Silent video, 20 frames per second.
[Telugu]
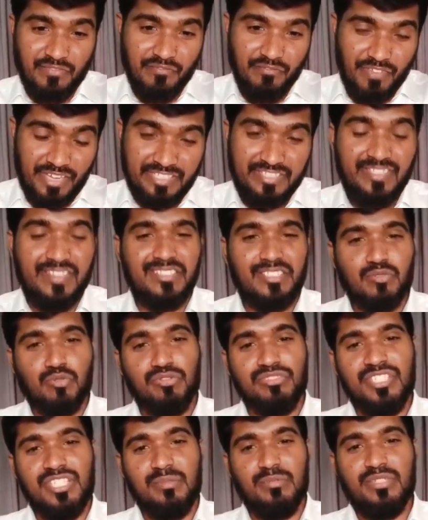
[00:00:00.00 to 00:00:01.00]
వ్యక్తిగత
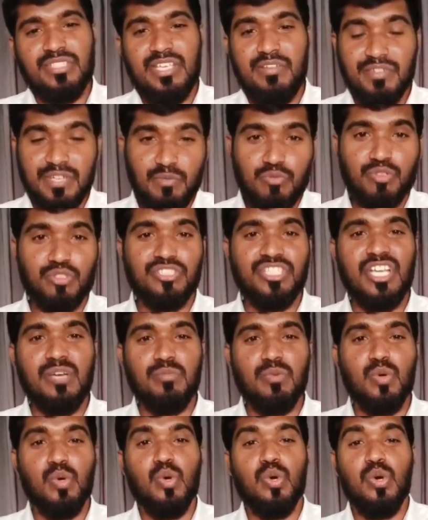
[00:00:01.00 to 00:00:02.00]
హృదయం ఎవరి
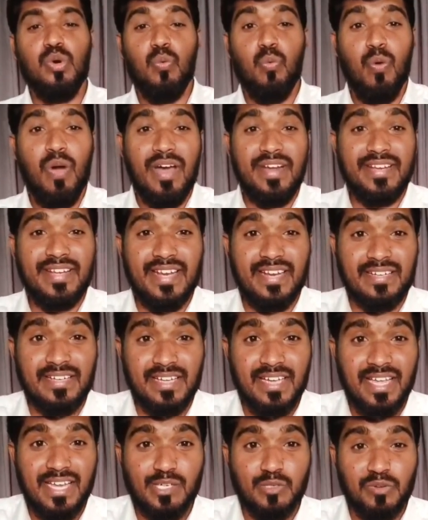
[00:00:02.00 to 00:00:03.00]
హృదయము వారికట
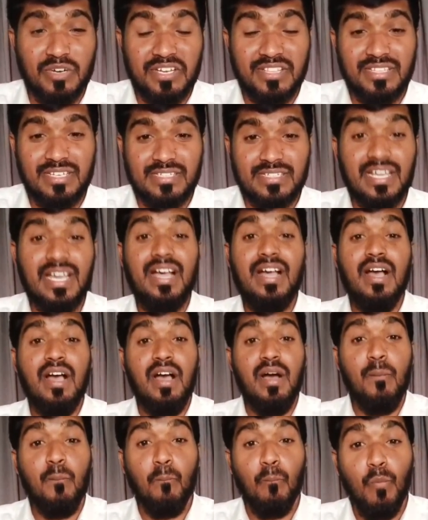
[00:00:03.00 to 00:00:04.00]
ఎటువంటిదంట
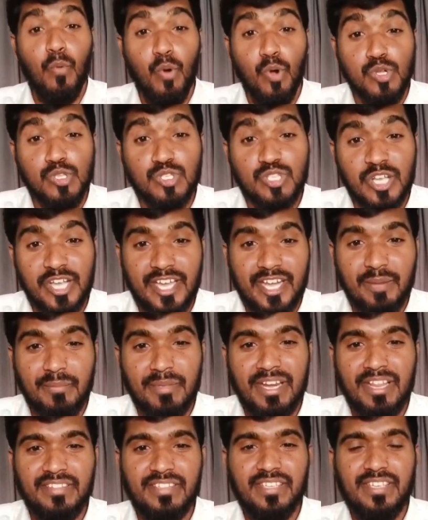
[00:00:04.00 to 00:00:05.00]

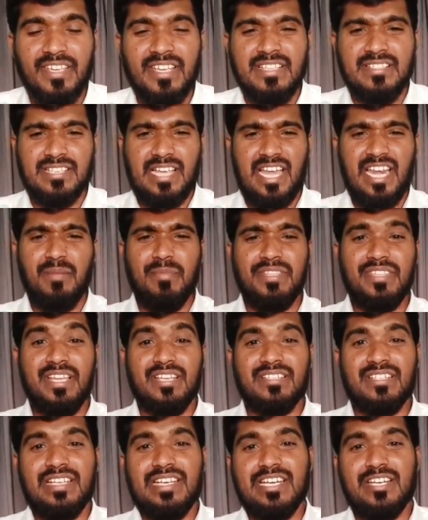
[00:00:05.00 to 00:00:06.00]
మోసకరమైనది చాలామంది
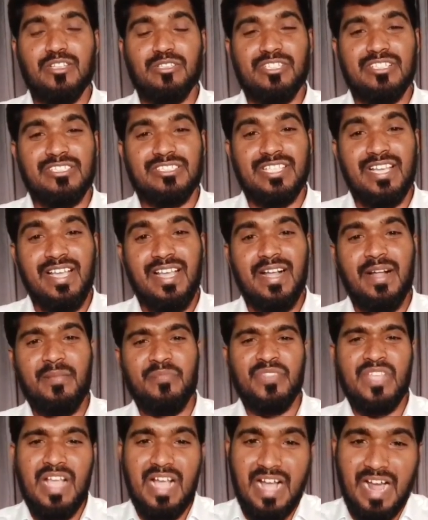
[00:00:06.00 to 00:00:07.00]
అంటారు ఏంటో తెలుసా
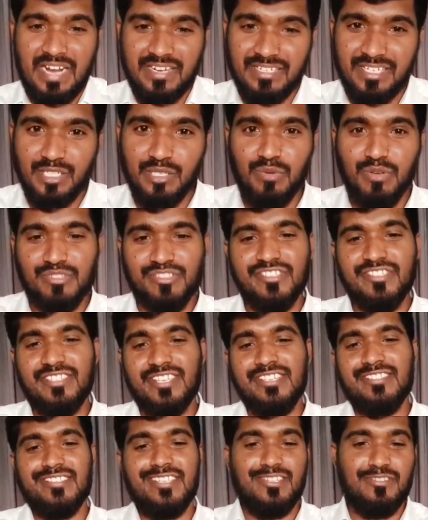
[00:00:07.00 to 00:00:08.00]
ఆడ నన్ను మోసం
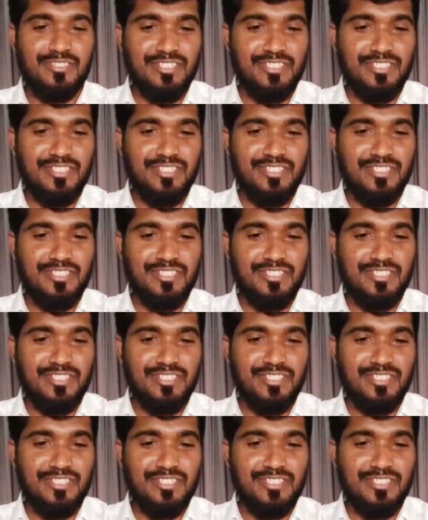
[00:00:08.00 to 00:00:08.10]
చేశారు